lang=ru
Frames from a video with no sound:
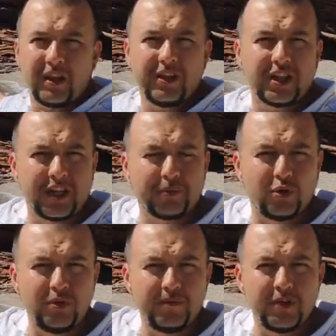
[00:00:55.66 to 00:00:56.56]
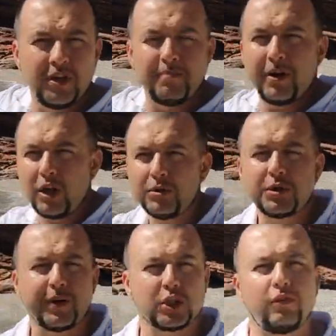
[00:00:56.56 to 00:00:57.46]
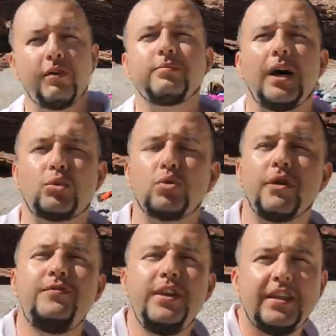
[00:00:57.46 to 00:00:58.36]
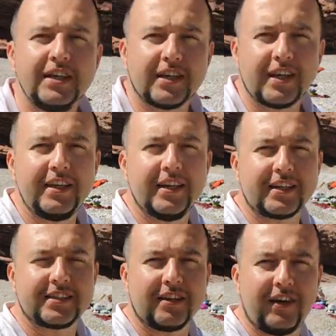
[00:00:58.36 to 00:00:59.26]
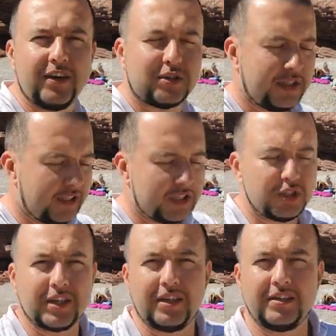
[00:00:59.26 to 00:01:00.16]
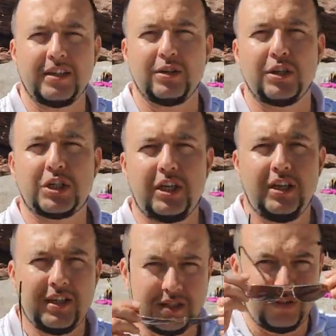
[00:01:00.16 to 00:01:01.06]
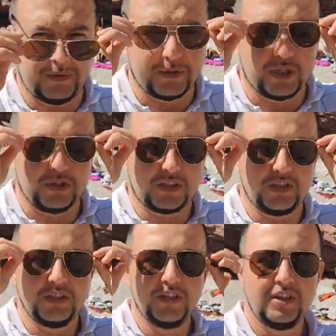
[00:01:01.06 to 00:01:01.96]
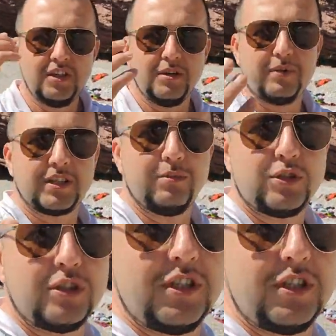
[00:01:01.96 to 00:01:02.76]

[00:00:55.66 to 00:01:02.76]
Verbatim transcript: половить рыбку, Пойдемте же покажу вам оттуда виды, какие раскрываются. Я начну надену очки, извините, пожалуйста. Потому что